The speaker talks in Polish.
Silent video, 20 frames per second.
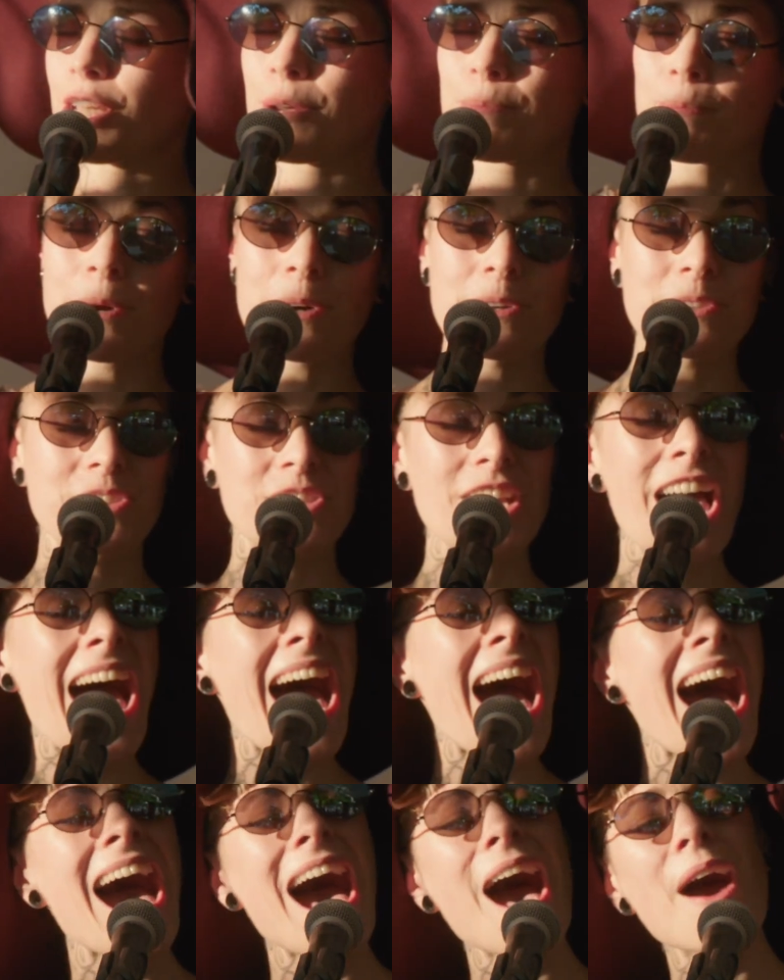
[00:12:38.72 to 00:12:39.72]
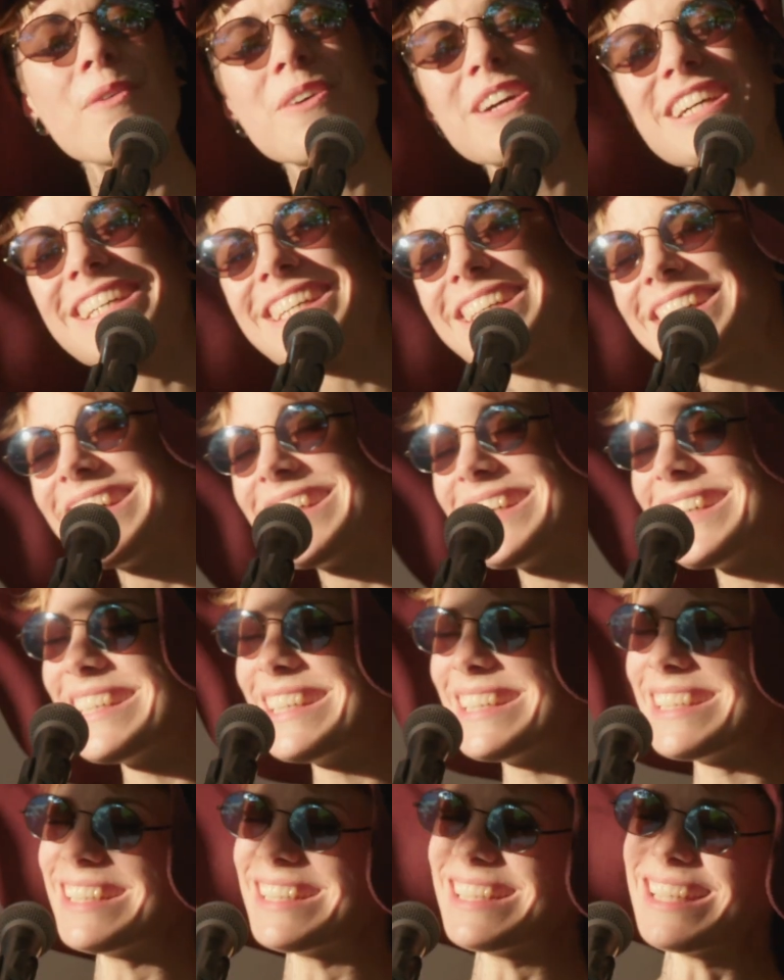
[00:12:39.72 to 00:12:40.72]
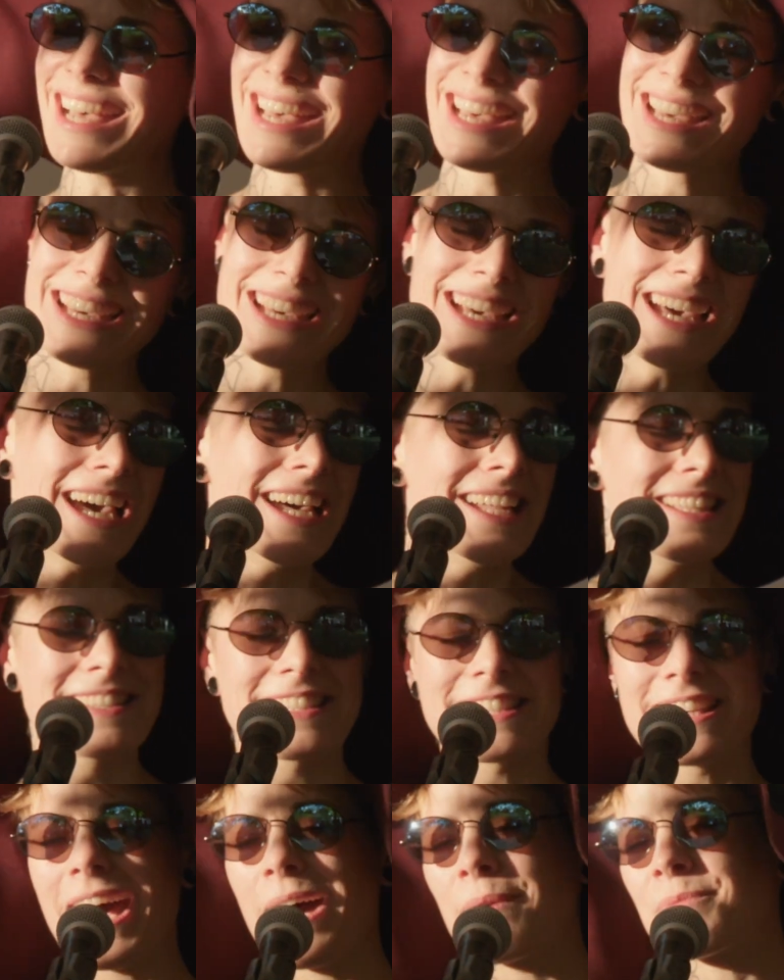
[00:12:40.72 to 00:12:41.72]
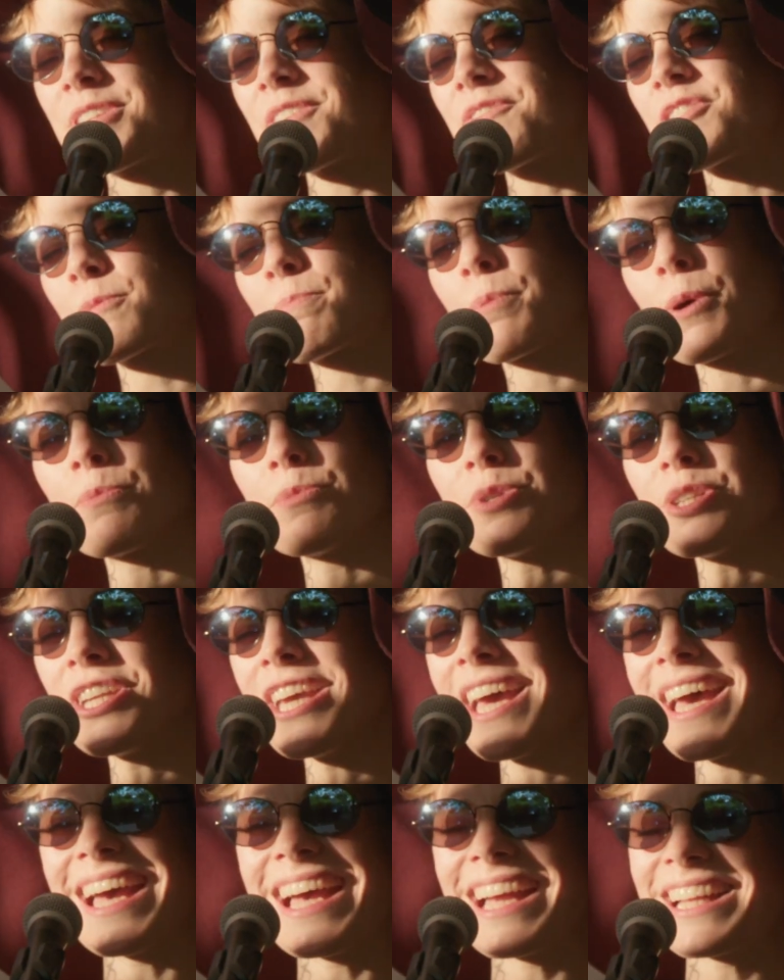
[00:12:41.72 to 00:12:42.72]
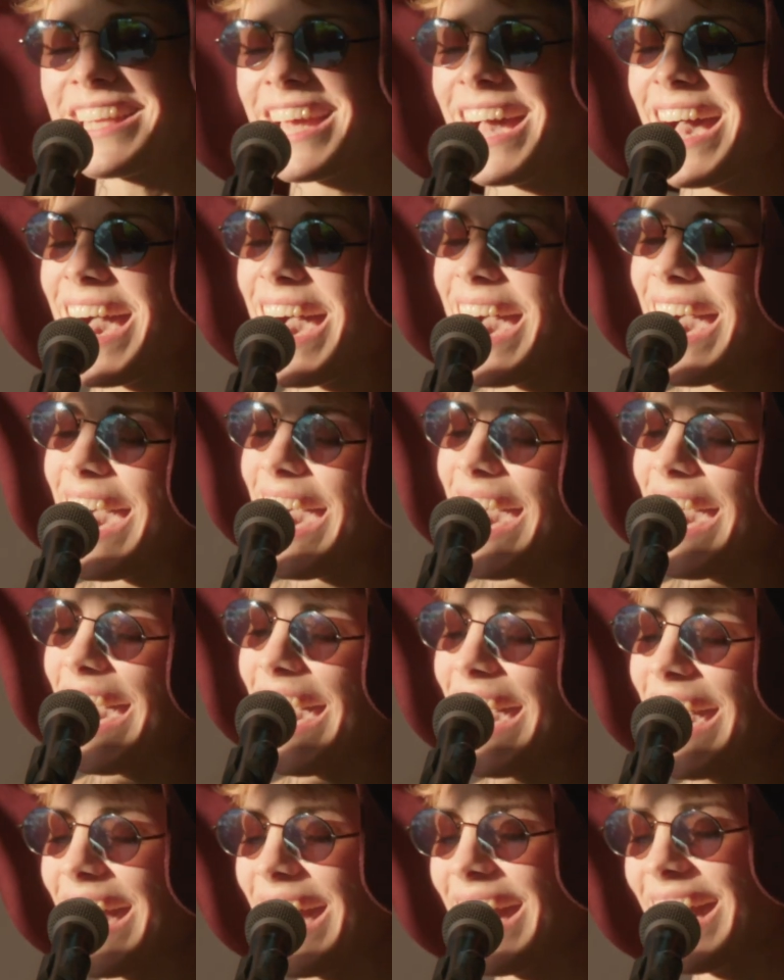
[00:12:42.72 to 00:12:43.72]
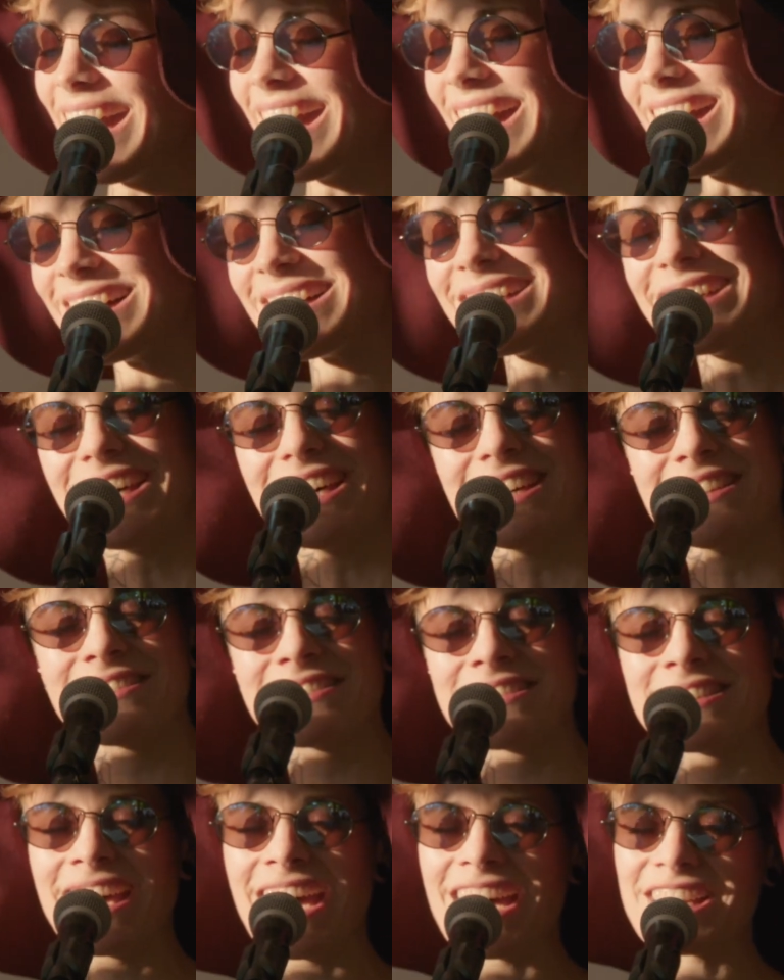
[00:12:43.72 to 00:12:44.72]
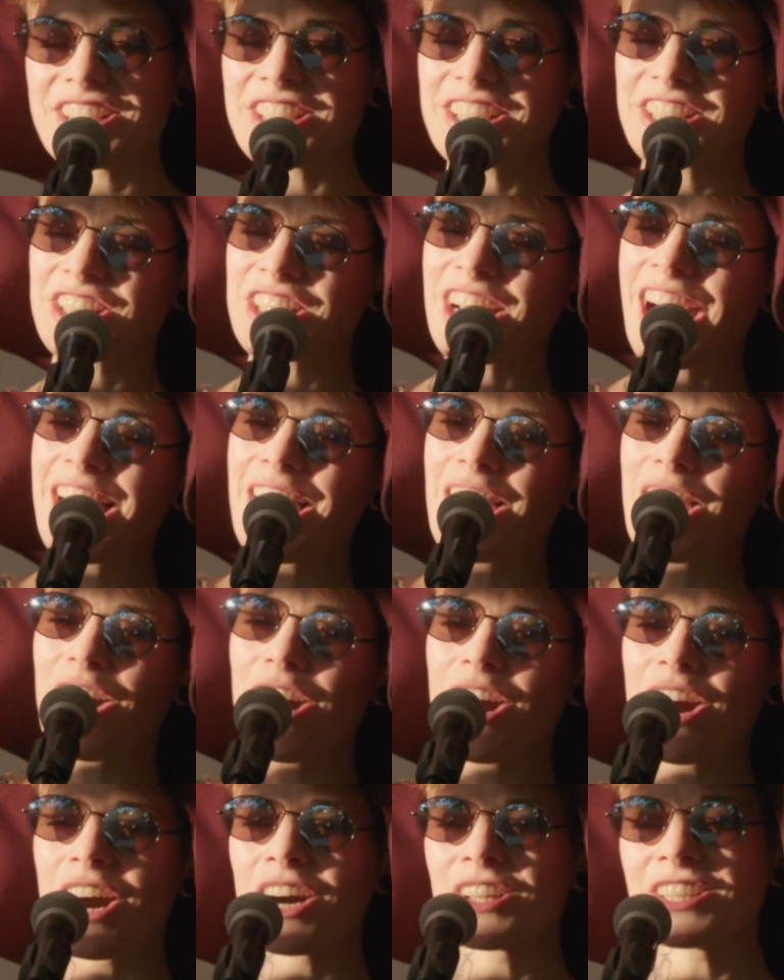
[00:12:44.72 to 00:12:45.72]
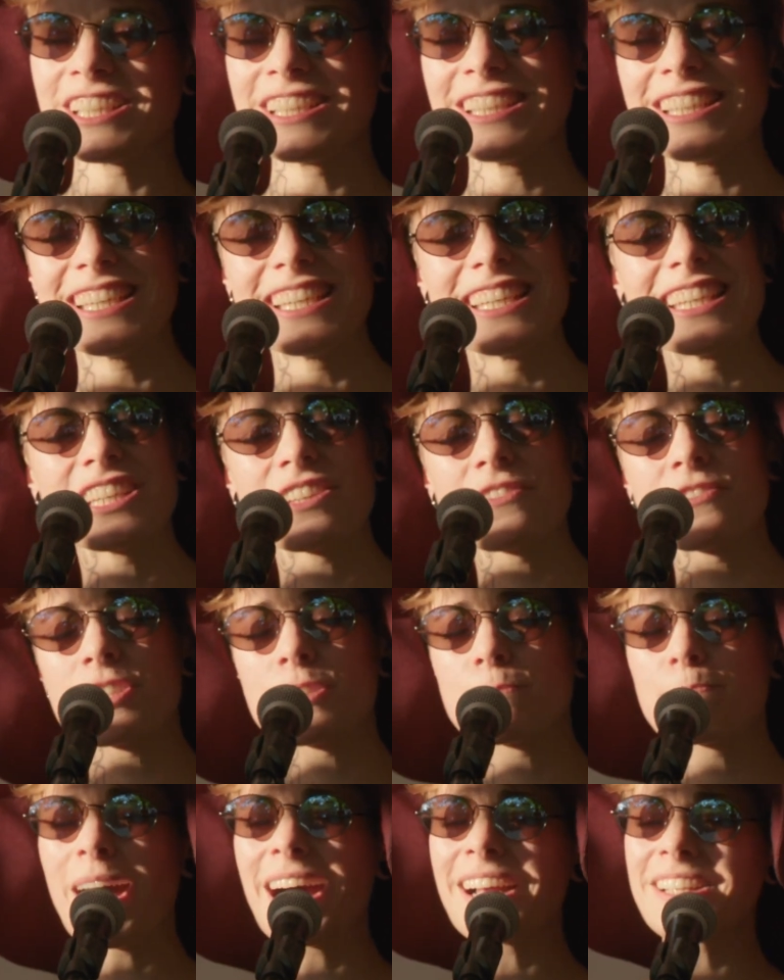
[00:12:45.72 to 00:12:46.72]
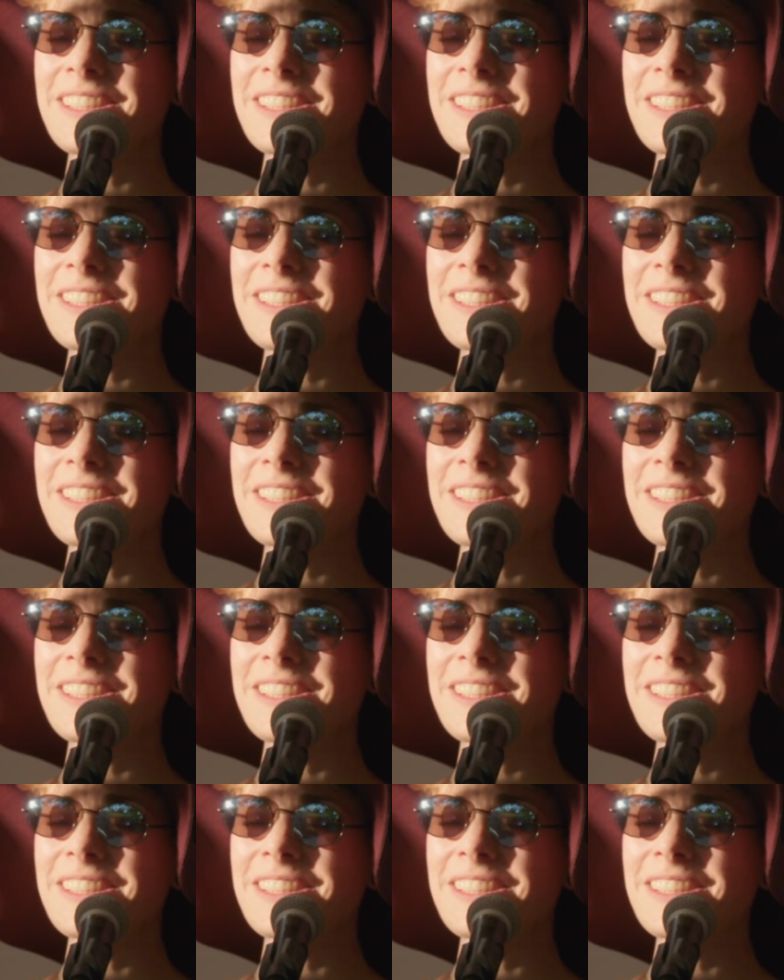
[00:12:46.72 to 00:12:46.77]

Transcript: ja powinna mieć ten czas dla siebie i robić to, co lubię, to, co kocham. E, i być z tego szczęśliwa i jakoś się nie,